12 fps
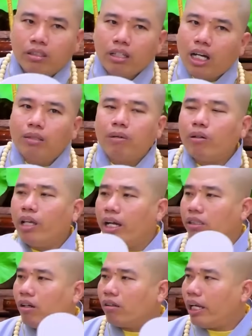Đừng bao
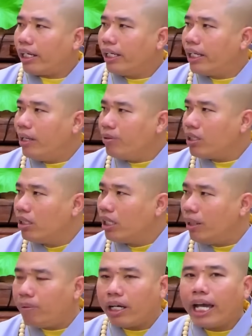giờ cho rằng đi kiếm sự
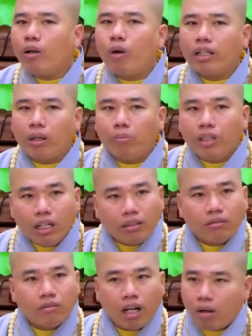nghiệp là cái quan trọng nhất.
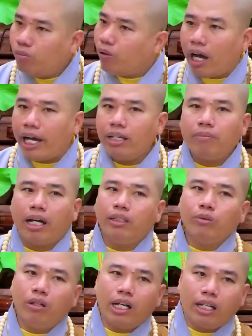Không phải, bậy
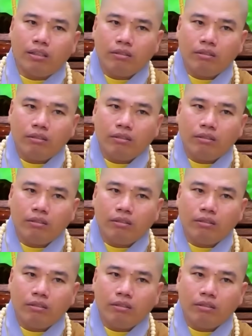quá.